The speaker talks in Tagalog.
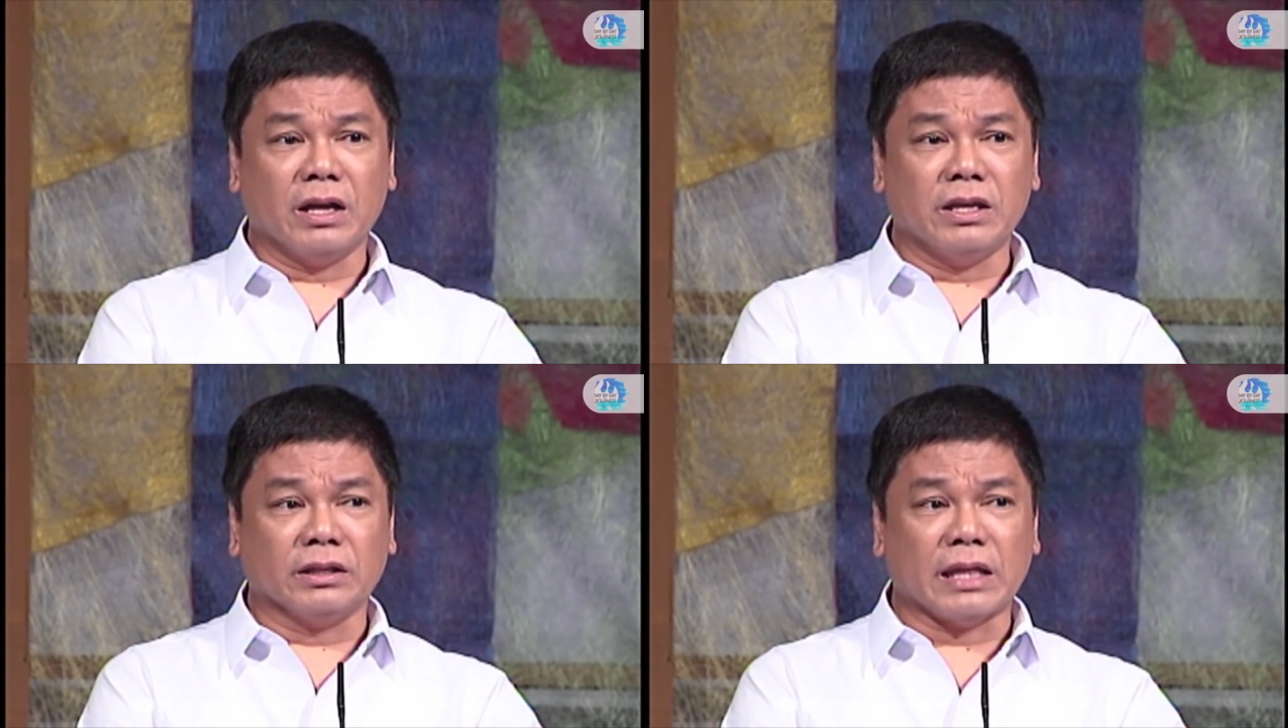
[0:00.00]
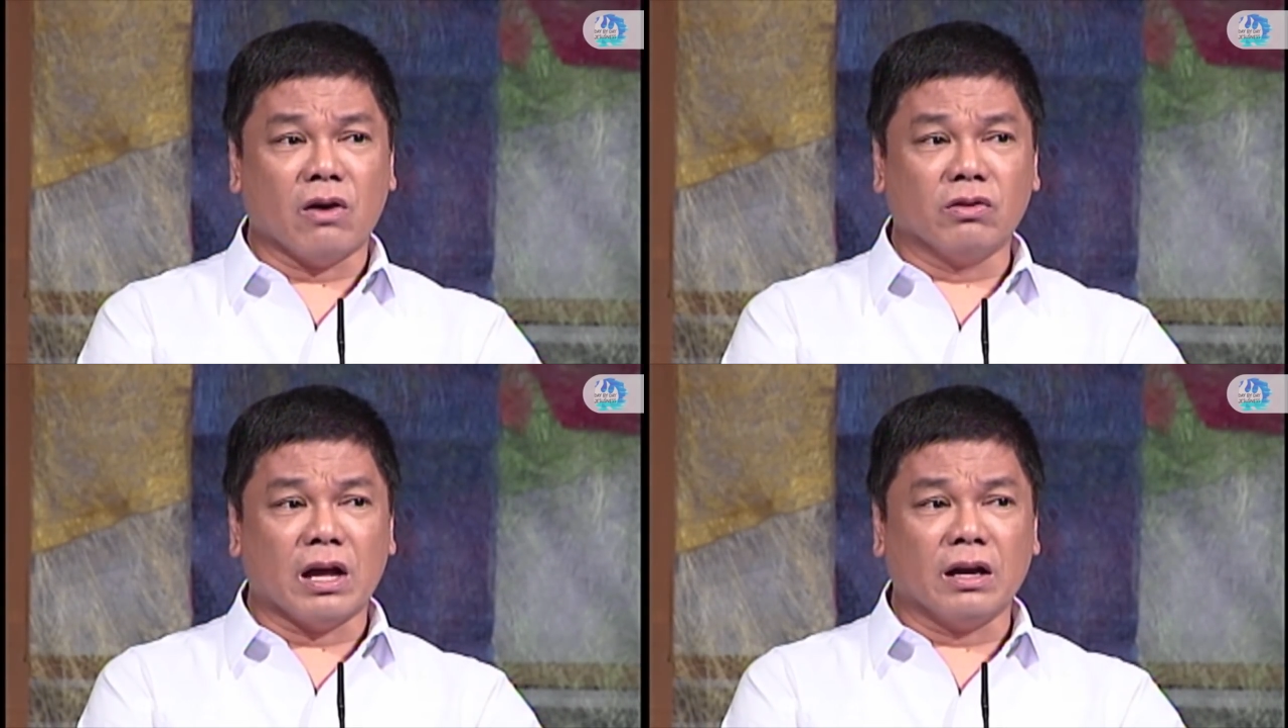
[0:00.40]
ganyang
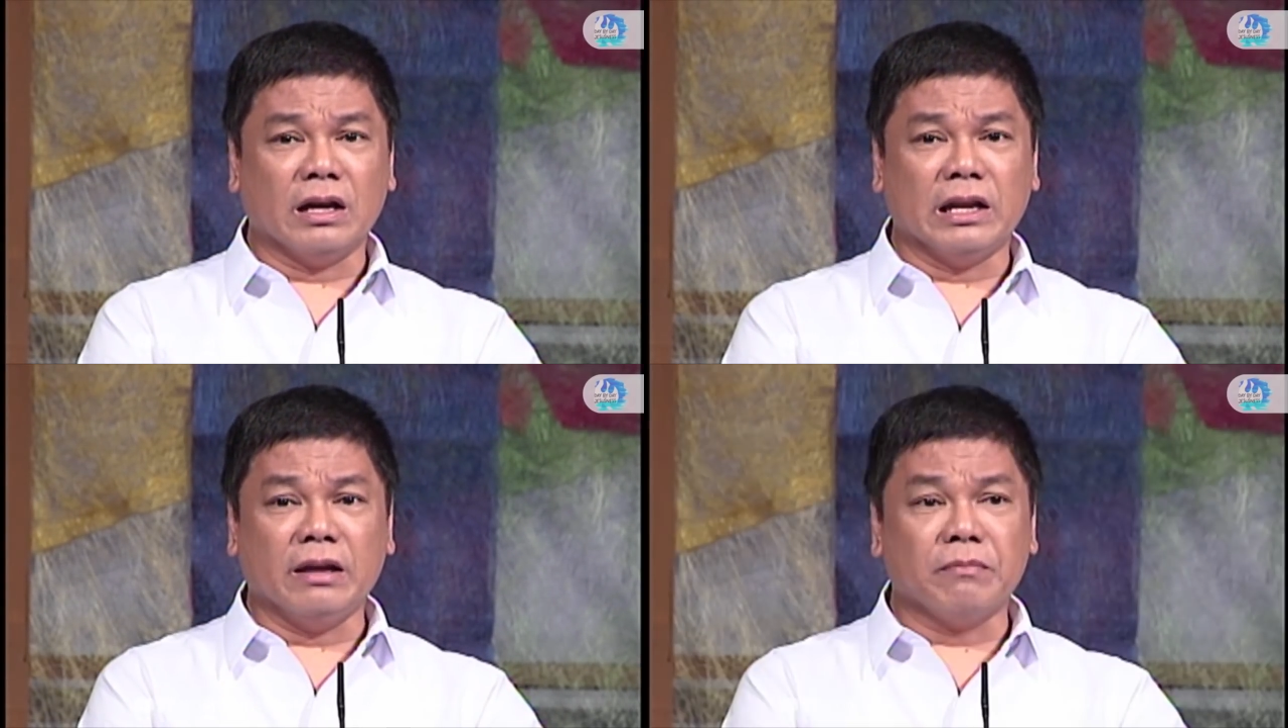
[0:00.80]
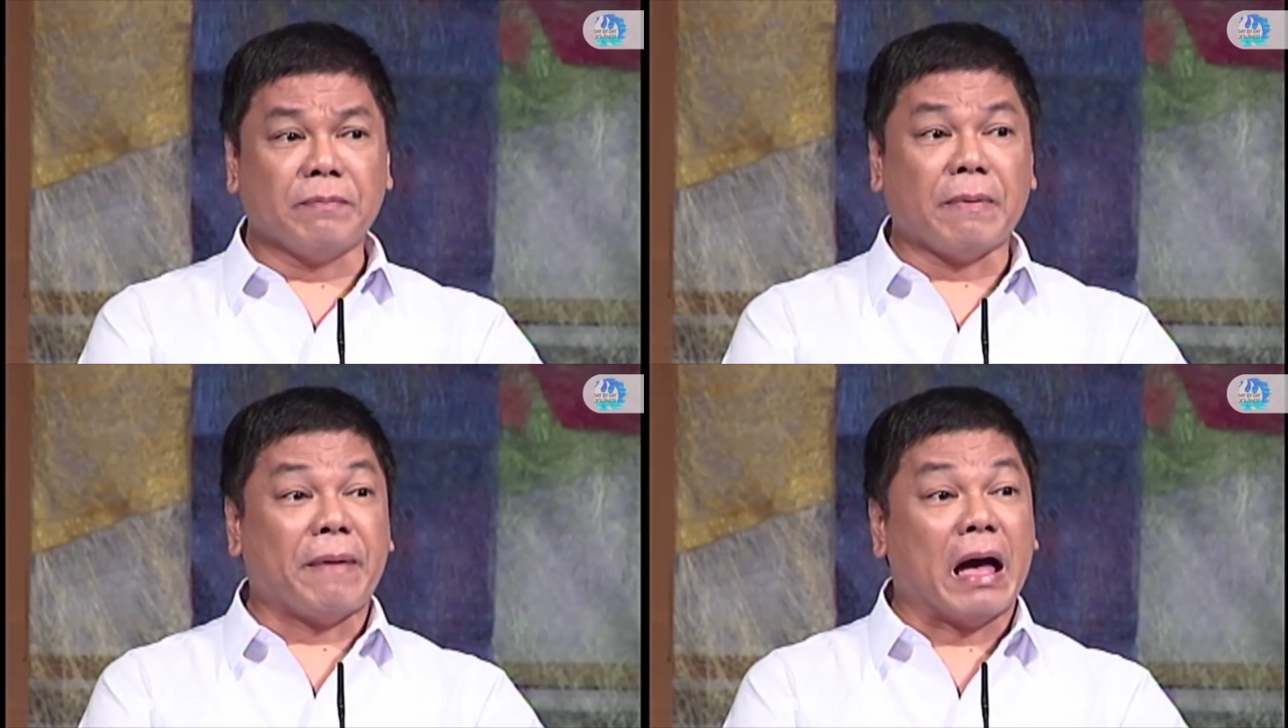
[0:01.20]
tao na ang galing
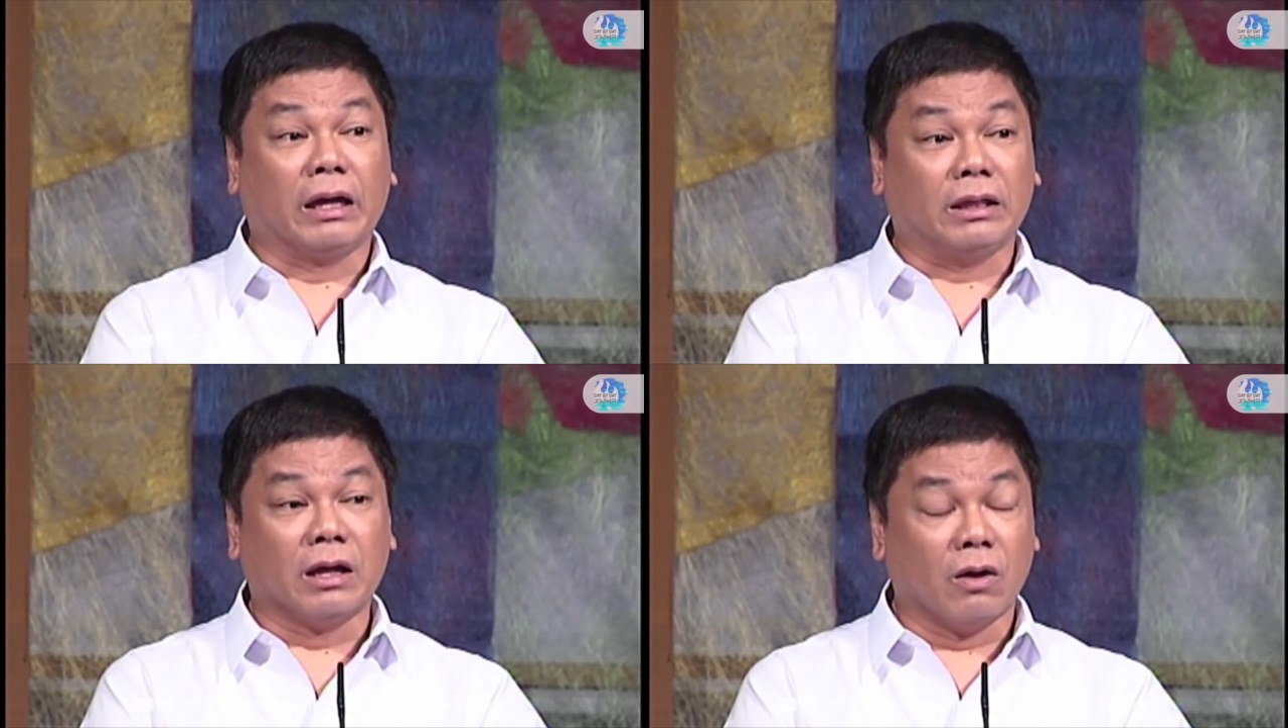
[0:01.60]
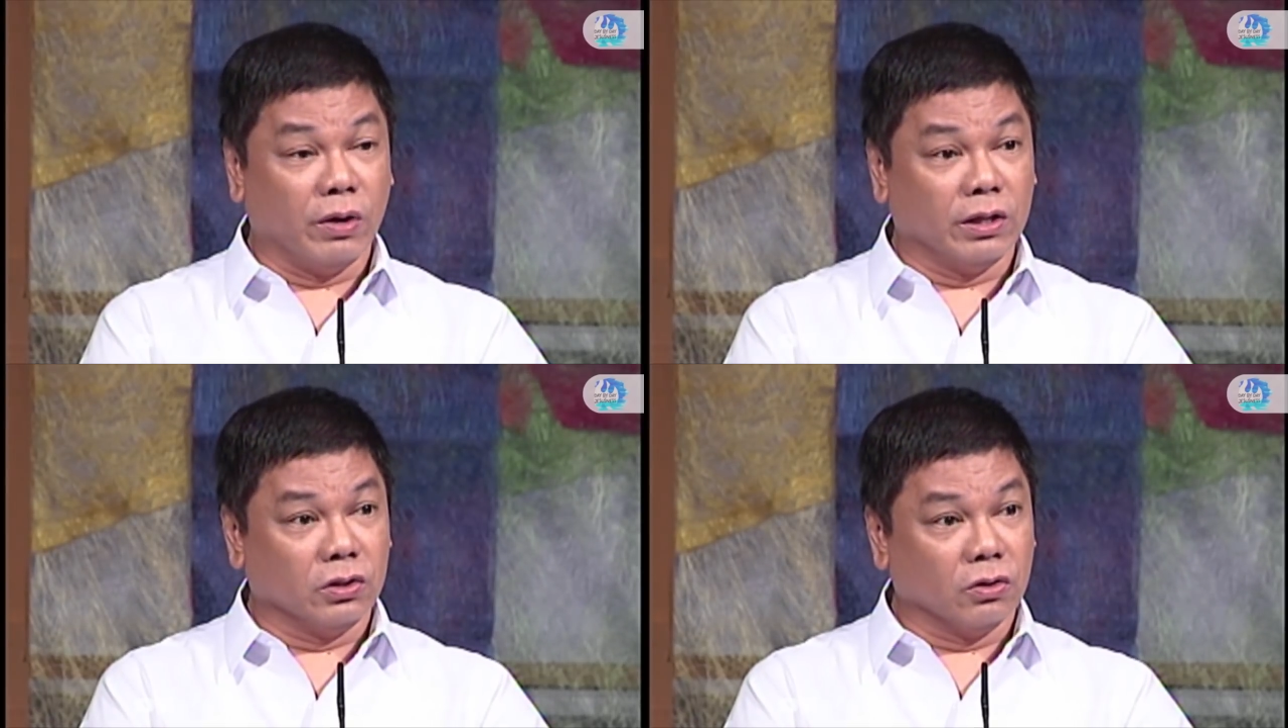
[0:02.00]
magpapangit ng
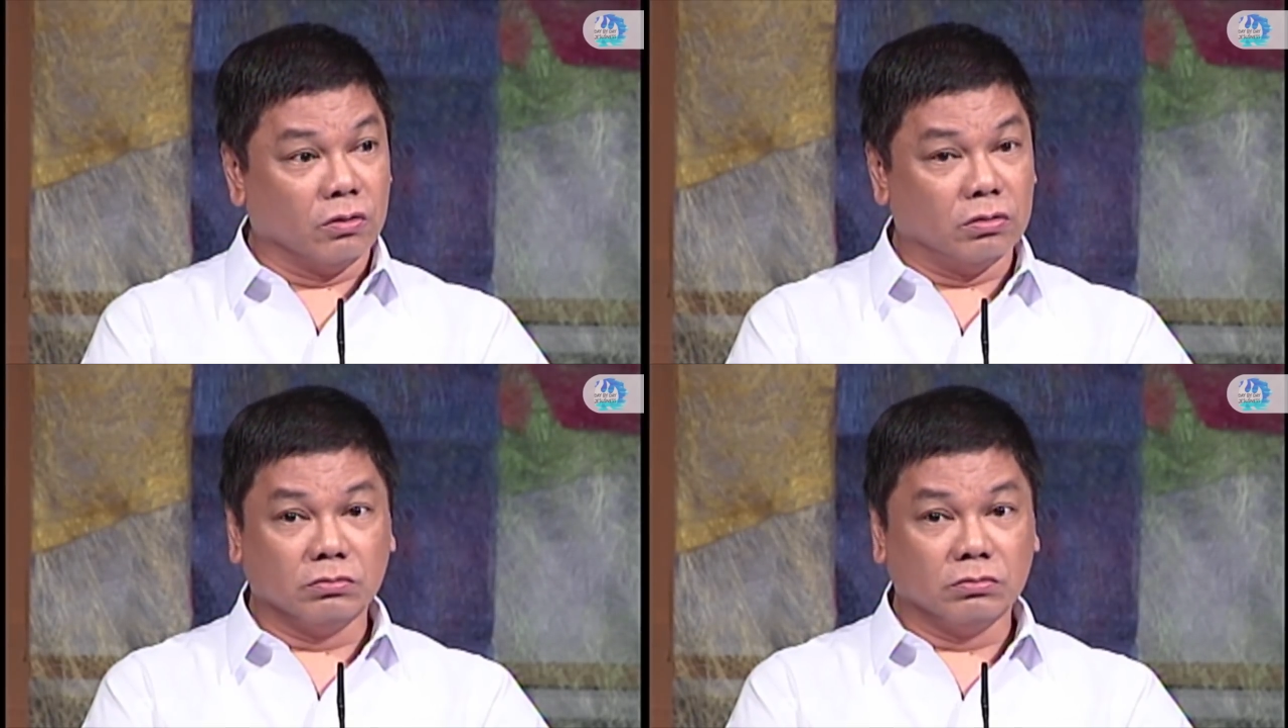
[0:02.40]
kwento.